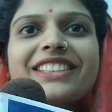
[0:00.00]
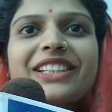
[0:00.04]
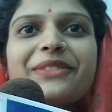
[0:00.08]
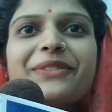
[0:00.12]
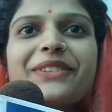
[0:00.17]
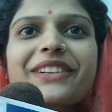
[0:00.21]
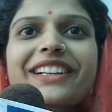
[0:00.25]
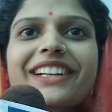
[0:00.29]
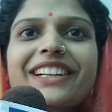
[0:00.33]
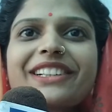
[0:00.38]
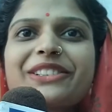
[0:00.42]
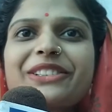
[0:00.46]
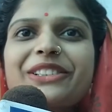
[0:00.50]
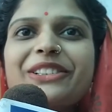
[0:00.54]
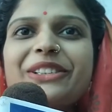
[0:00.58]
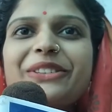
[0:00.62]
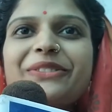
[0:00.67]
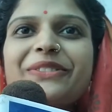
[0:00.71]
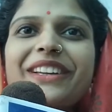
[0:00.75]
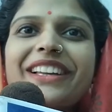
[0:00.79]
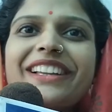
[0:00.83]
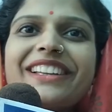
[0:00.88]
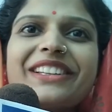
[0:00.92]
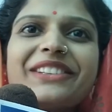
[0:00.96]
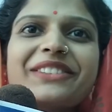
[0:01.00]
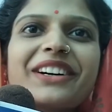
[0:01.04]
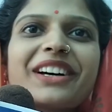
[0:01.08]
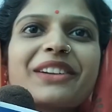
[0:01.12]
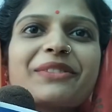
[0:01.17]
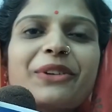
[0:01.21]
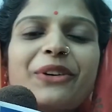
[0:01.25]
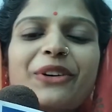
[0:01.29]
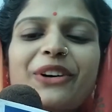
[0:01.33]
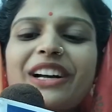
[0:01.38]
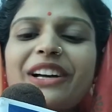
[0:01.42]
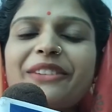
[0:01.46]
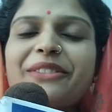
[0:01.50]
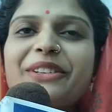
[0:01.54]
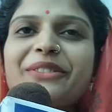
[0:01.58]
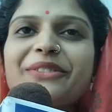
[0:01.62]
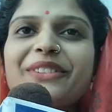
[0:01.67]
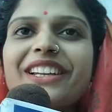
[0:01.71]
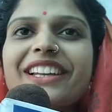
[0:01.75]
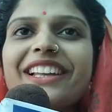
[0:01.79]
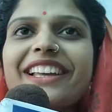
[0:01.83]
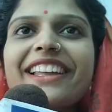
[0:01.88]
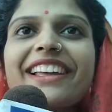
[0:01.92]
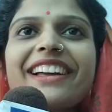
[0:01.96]
इच्छा प्रकट हुई तो पहली बार मौका भी
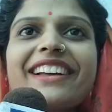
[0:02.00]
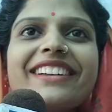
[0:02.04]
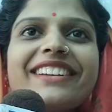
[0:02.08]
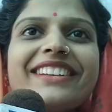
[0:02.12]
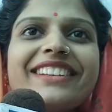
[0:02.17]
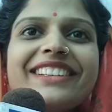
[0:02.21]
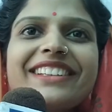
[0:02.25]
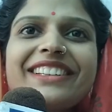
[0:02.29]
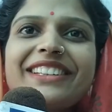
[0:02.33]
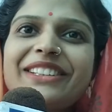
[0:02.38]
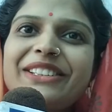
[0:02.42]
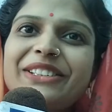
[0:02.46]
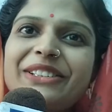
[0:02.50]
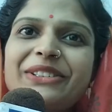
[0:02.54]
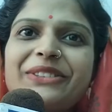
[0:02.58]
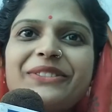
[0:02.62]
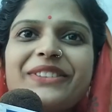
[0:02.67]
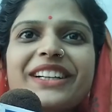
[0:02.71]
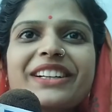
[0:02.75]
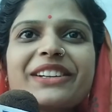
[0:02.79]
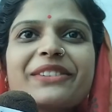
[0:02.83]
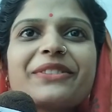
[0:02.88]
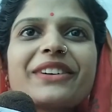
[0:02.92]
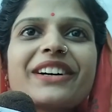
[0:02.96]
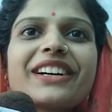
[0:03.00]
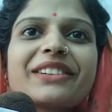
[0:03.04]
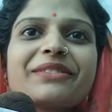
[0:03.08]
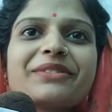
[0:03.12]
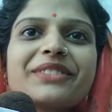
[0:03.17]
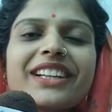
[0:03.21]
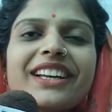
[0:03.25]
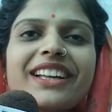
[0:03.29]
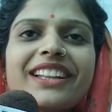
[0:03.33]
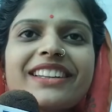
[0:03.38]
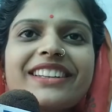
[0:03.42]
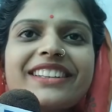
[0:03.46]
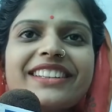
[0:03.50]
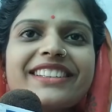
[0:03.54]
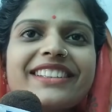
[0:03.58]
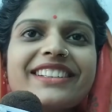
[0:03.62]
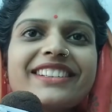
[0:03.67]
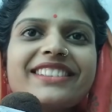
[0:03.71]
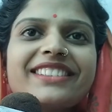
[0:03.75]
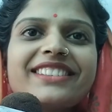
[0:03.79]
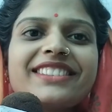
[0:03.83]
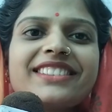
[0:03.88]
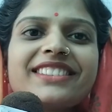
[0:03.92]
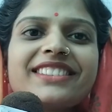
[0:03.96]
मिल गया तो मैंने फॉर्म डाल दिया